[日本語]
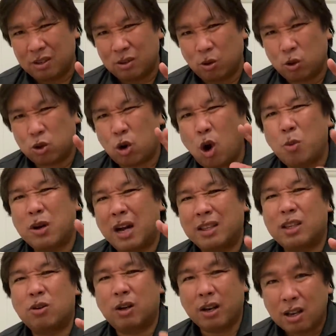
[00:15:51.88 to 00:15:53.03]
こう勝負感っ
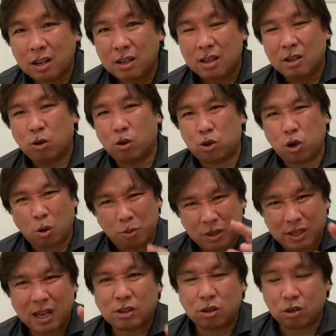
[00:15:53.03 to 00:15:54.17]
ていうかね、この勝負に
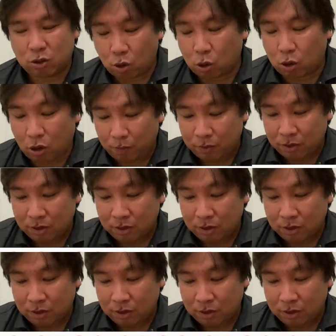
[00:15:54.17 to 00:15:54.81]
徹するところ。